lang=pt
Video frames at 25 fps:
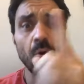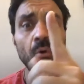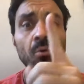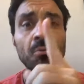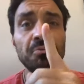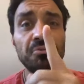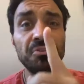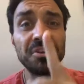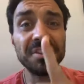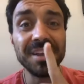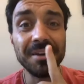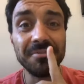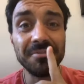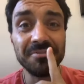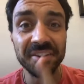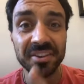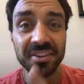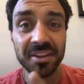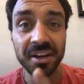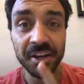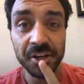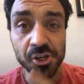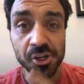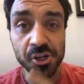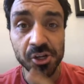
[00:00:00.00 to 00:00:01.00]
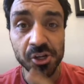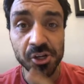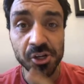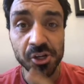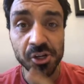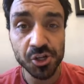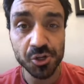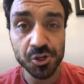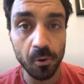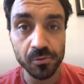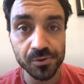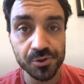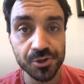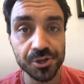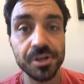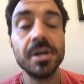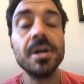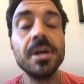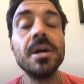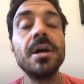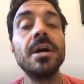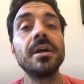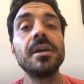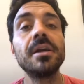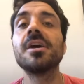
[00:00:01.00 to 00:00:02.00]
um Vida Veda
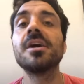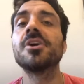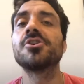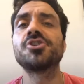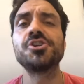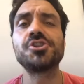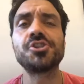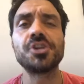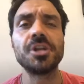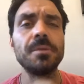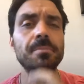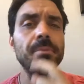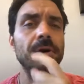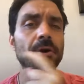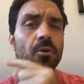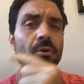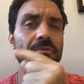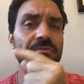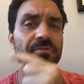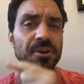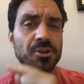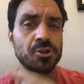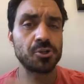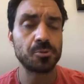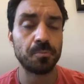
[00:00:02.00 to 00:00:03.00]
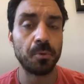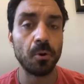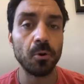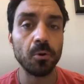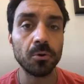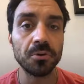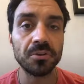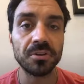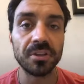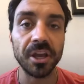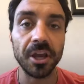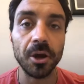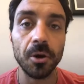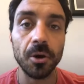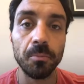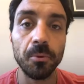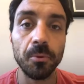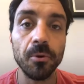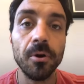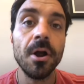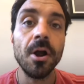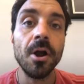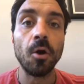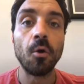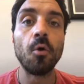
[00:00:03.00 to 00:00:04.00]
Responde que a gente liberou faz pouco
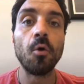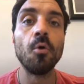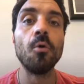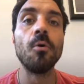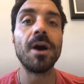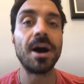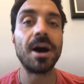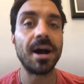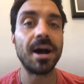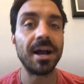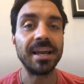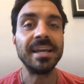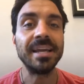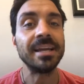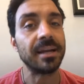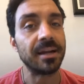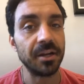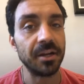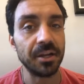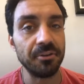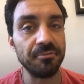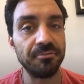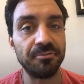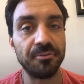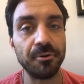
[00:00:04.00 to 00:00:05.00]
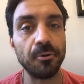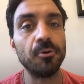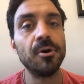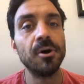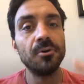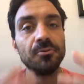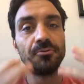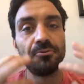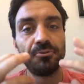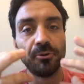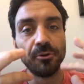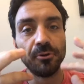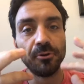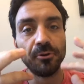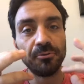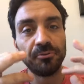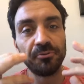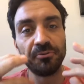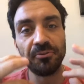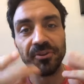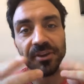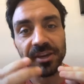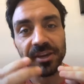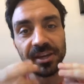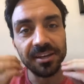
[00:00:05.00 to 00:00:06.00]
tempo com a incrível,
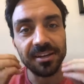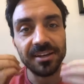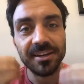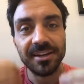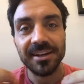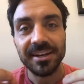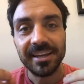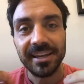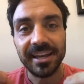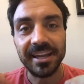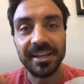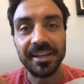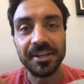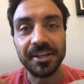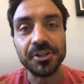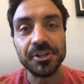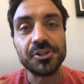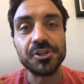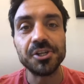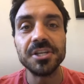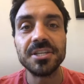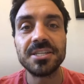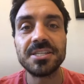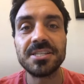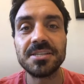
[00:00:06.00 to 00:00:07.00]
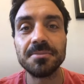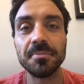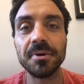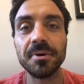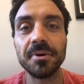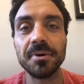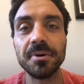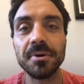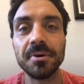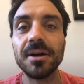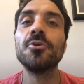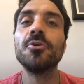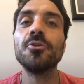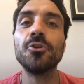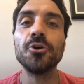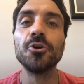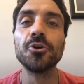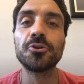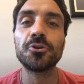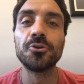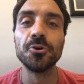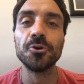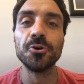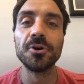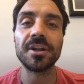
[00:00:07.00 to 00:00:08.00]
fofinha, queridíssima
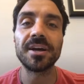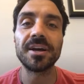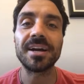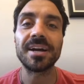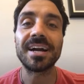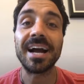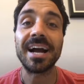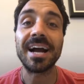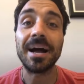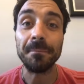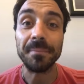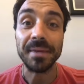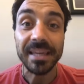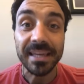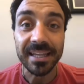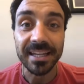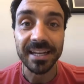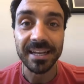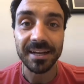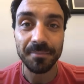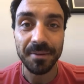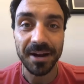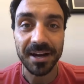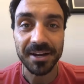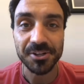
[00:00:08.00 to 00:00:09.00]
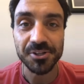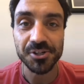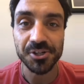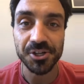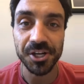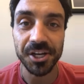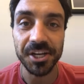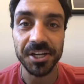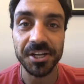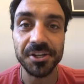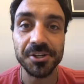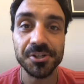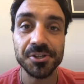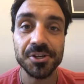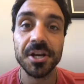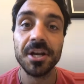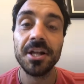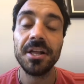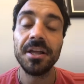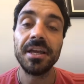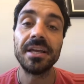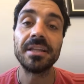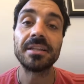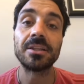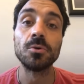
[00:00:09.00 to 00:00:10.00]
doutora Camila Martinez.
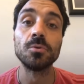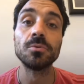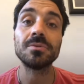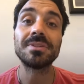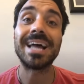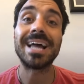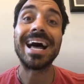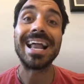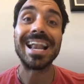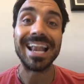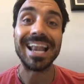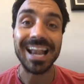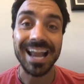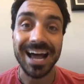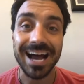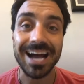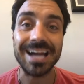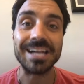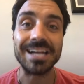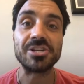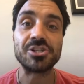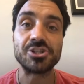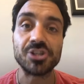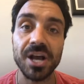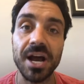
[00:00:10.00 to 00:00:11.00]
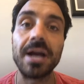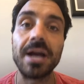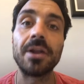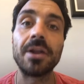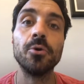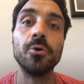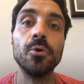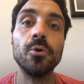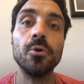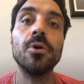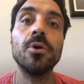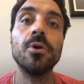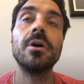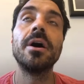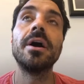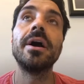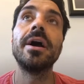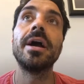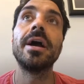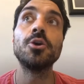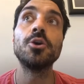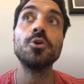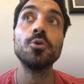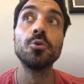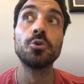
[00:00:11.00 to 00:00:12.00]
Então tá lá já no
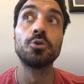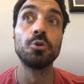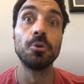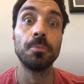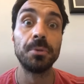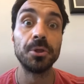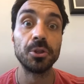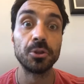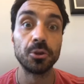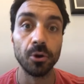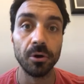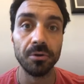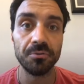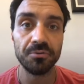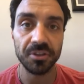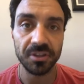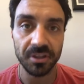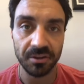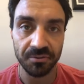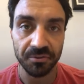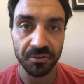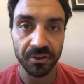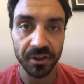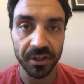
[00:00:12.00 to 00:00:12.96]
é, YouTube do Vida